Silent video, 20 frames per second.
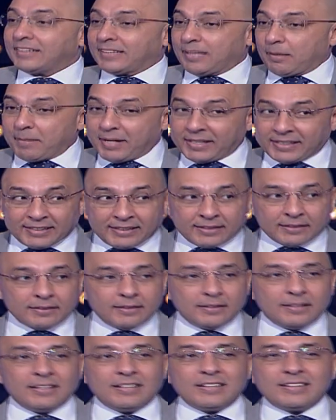80
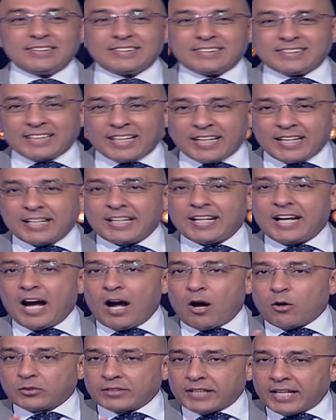
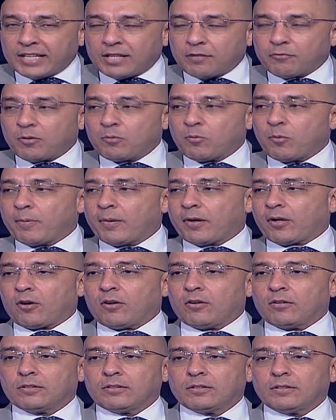ترجعوا تاني في المباراة